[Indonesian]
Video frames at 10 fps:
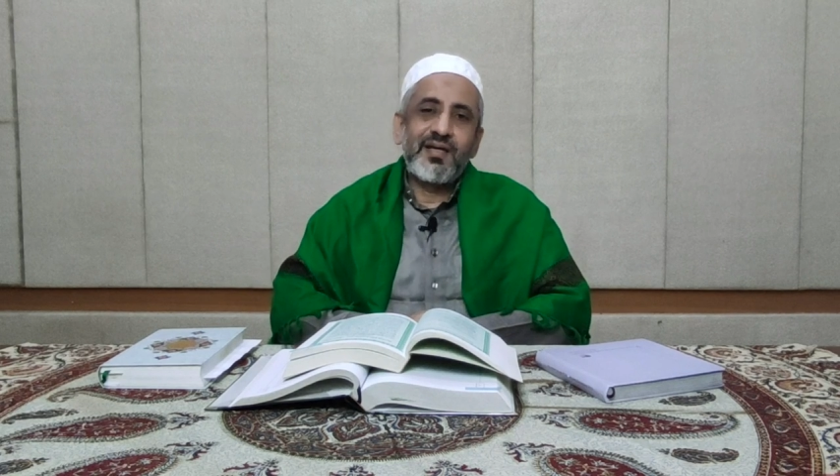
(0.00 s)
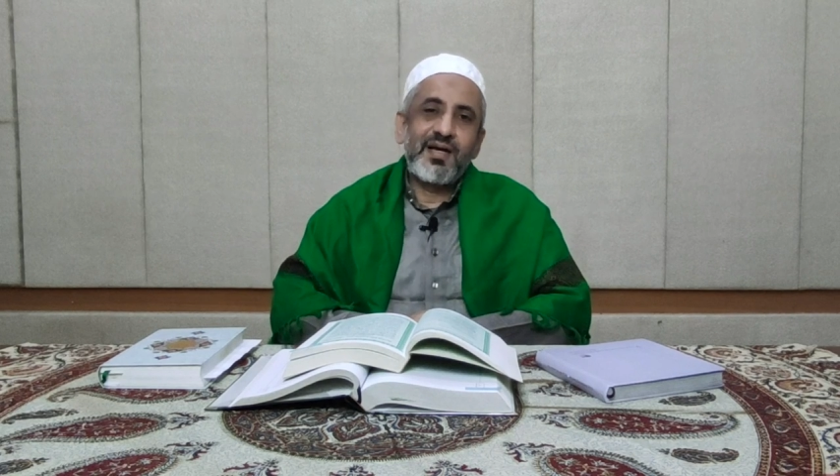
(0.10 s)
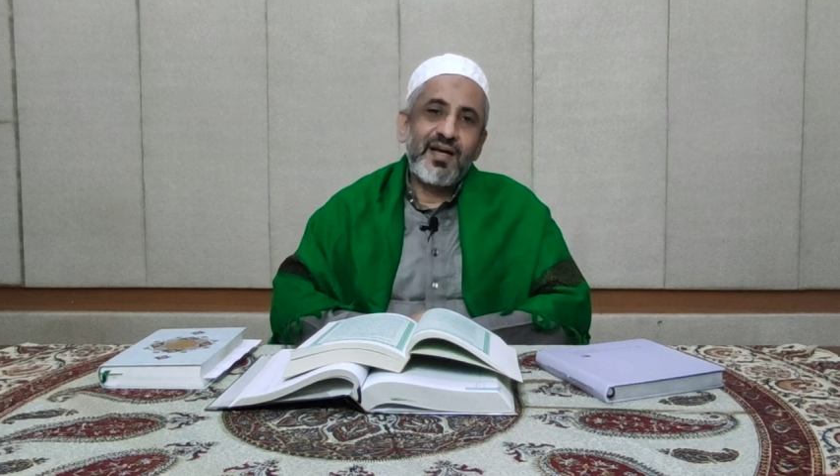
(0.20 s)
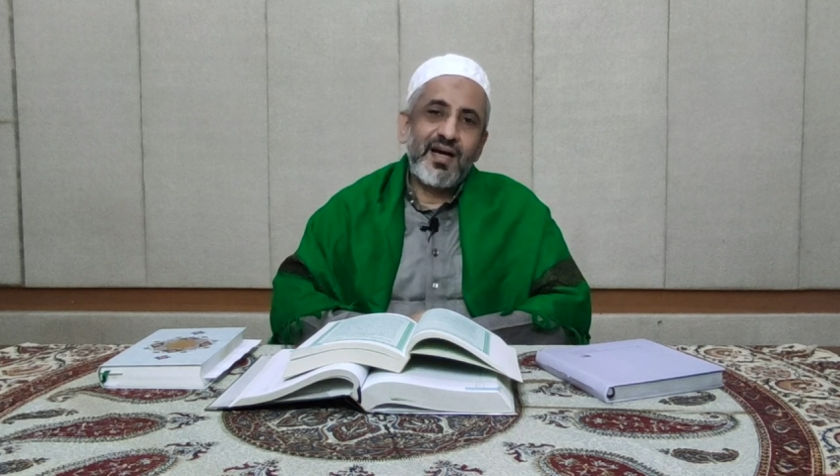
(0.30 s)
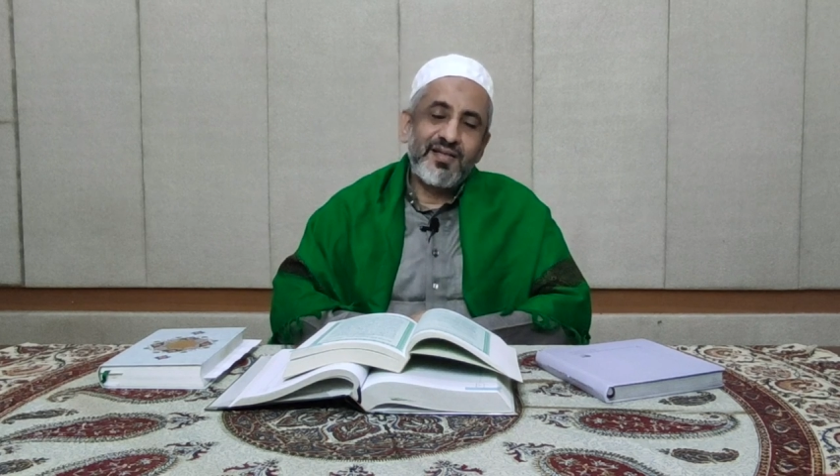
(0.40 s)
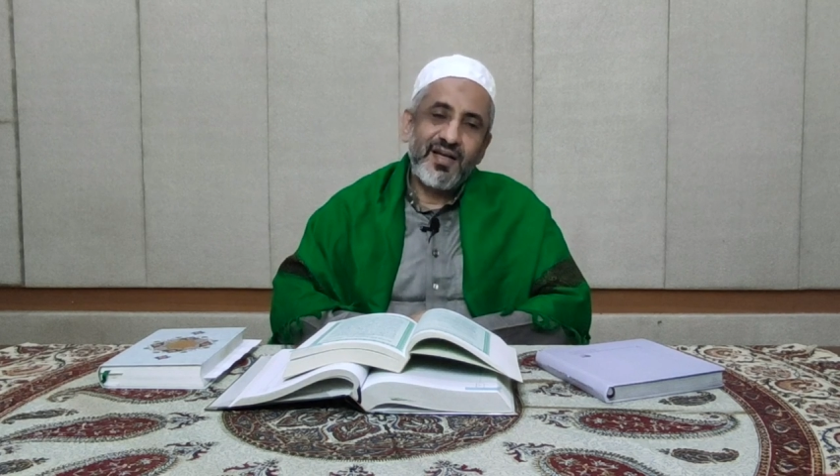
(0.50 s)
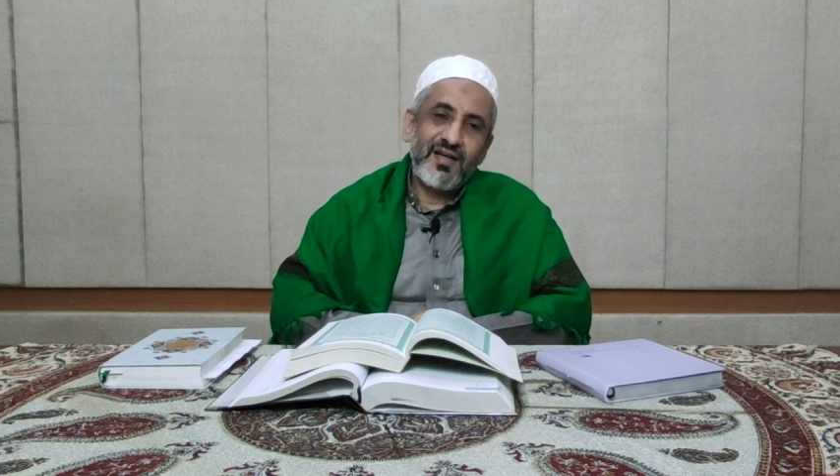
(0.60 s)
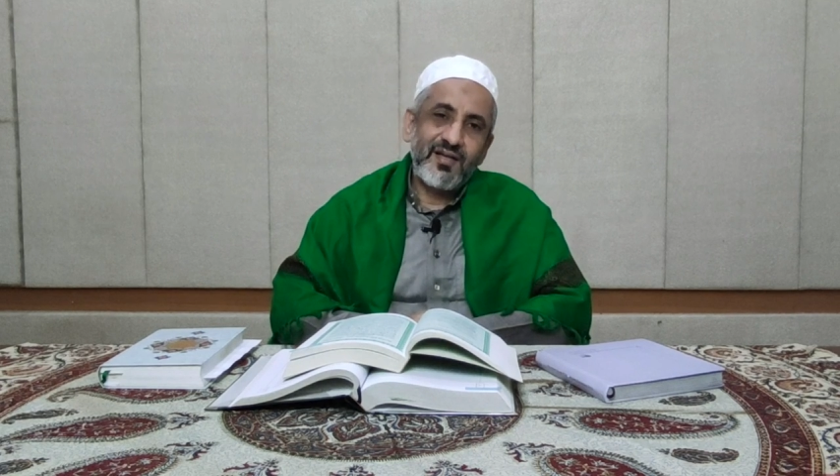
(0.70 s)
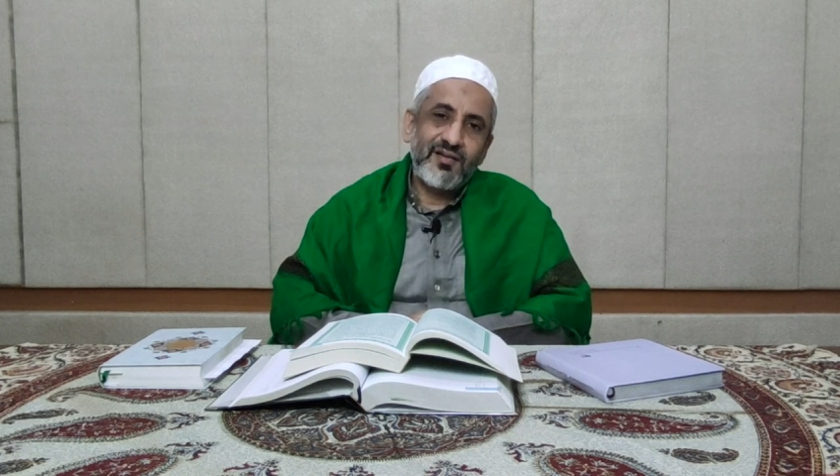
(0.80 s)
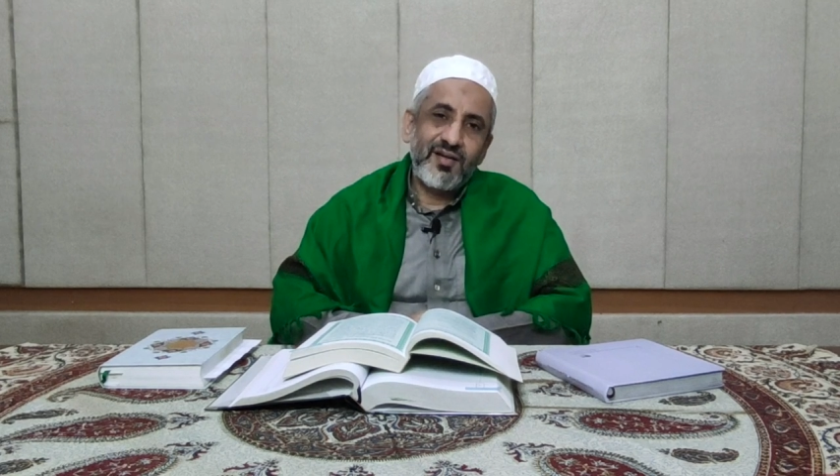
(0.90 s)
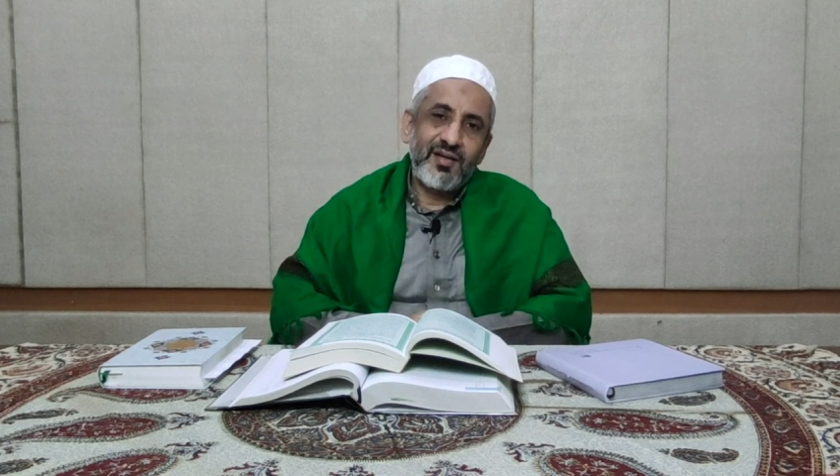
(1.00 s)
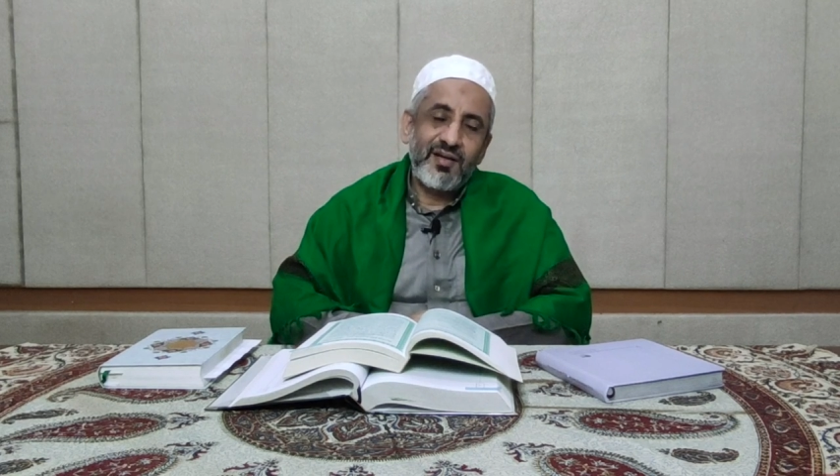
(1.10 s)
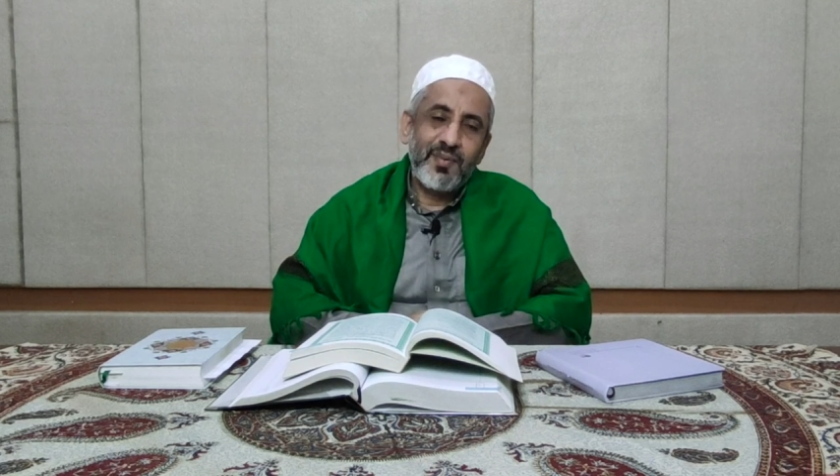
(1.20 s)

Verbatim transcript: yang diajarkan oleh